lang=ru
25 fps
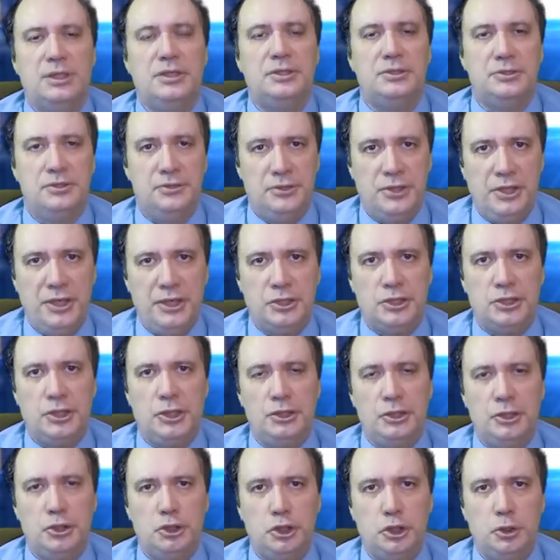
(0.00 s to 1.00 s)
Здесь же
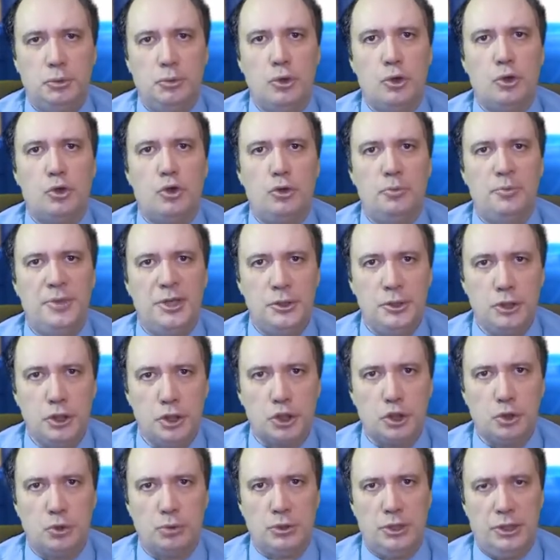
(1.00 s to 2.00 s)
ничего, кроме
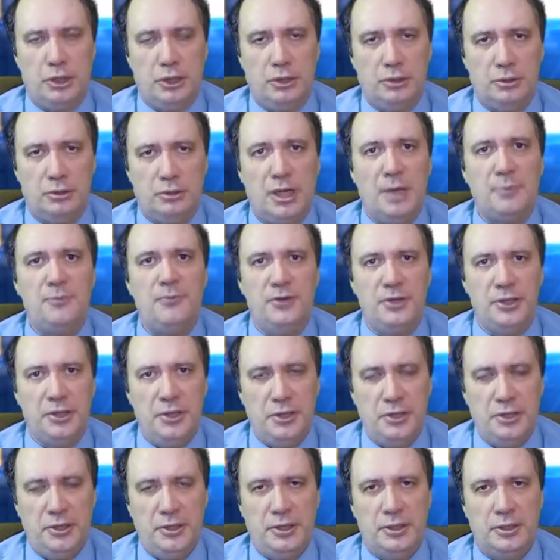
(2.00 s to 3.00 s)
дежурных
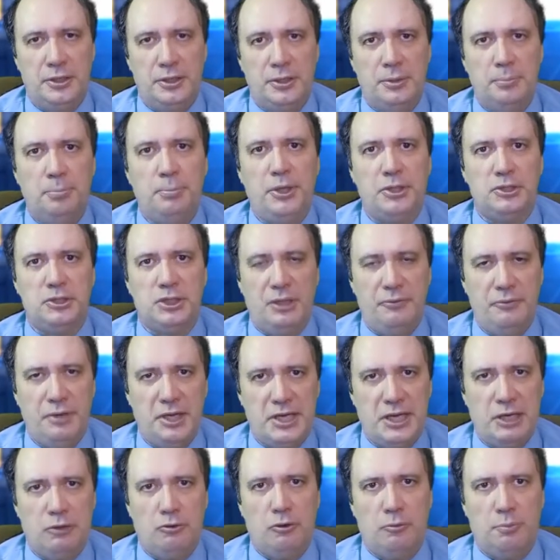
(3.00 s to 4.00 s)
обвинений
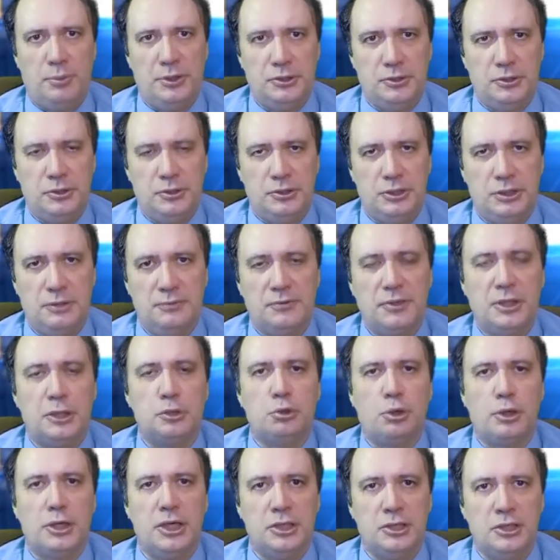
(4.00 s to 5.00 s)
представителям оппозиции, в
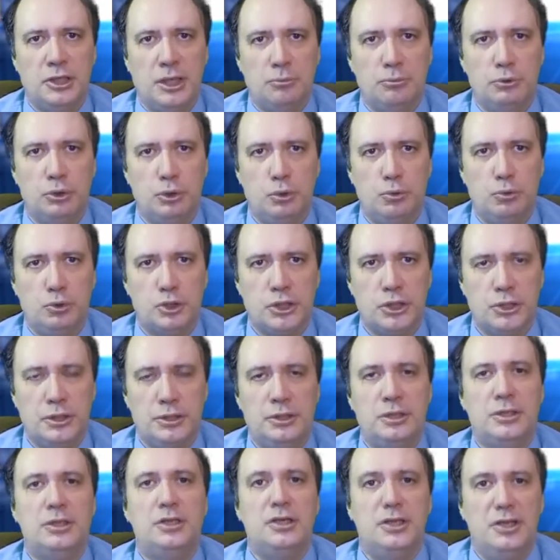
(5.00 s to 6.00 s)
которые давно уже
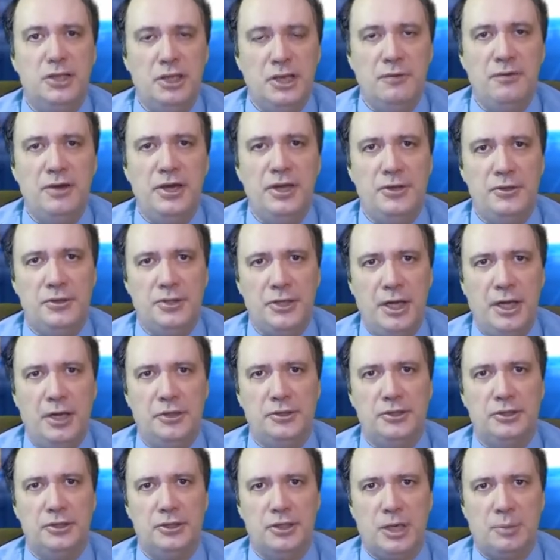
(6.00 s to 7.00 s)
не верит ни
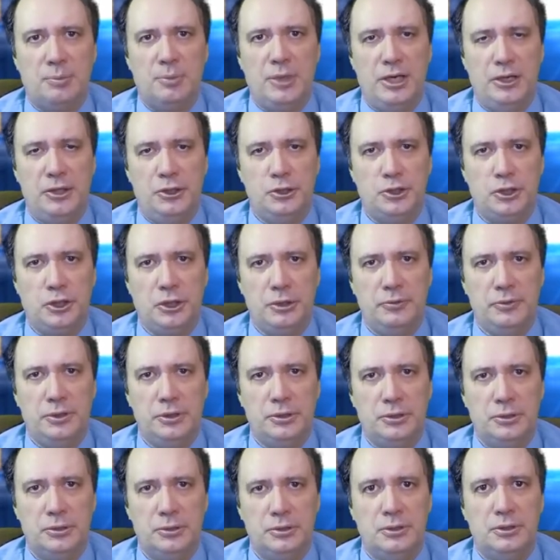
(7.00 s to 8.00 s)
один нормальный
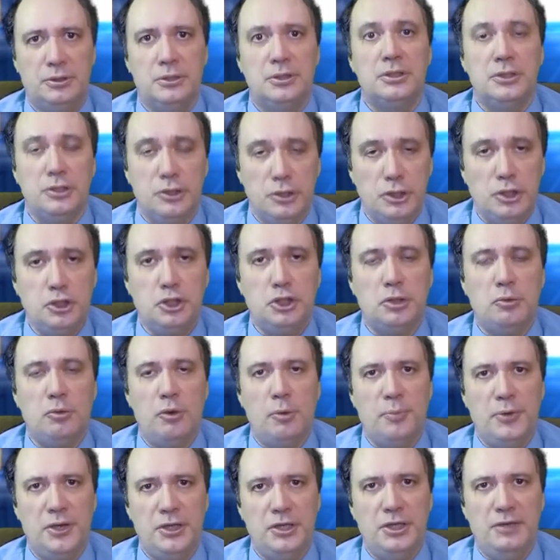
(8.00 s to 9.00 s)
человек. Ничего
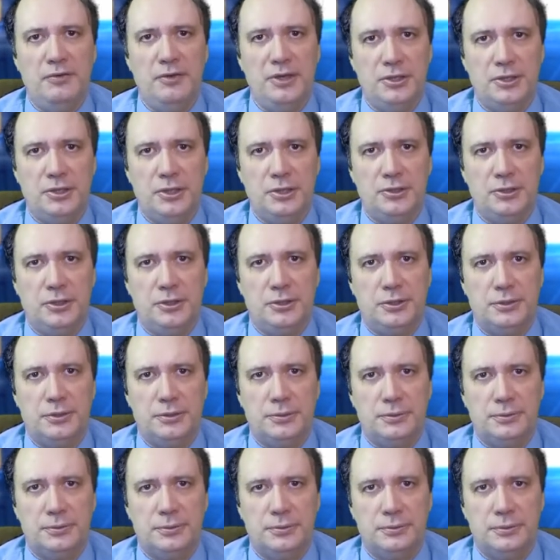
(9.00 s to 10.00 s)
предъявить нельзя.
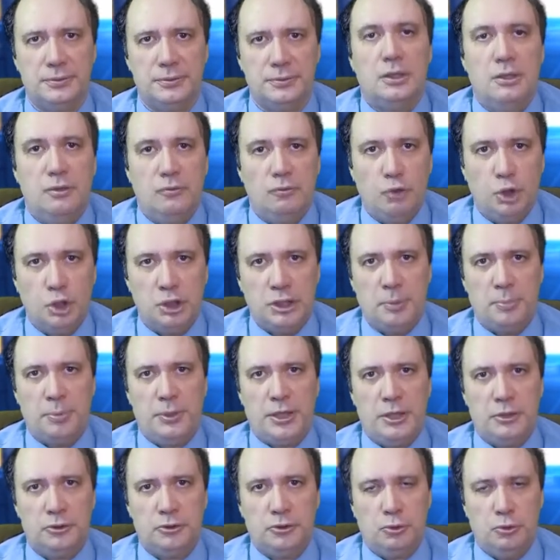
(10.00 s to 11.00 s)
Вот и
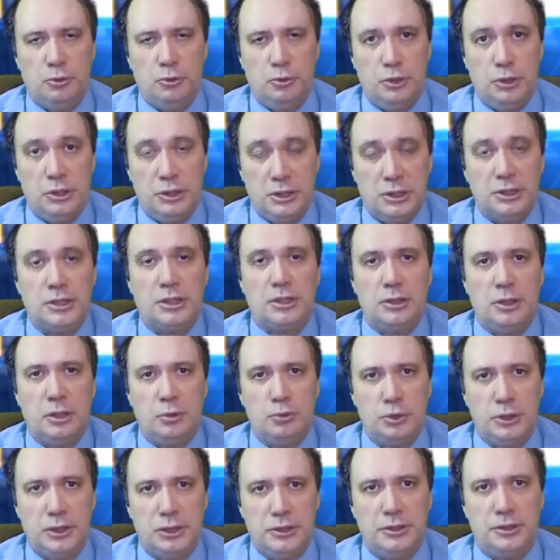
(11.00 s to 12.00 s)
происходит, это
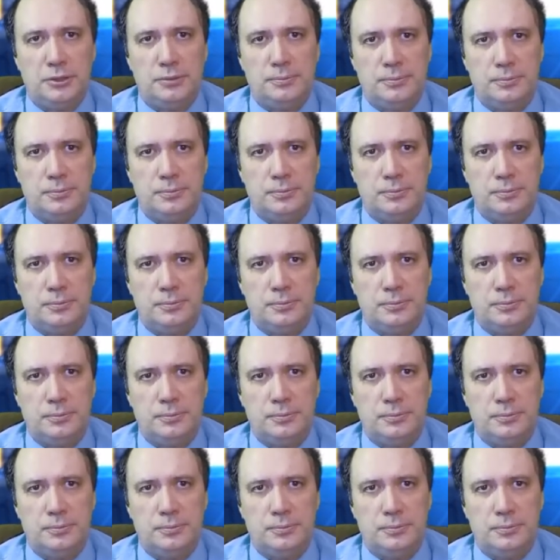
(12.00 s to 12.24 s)
клоунада.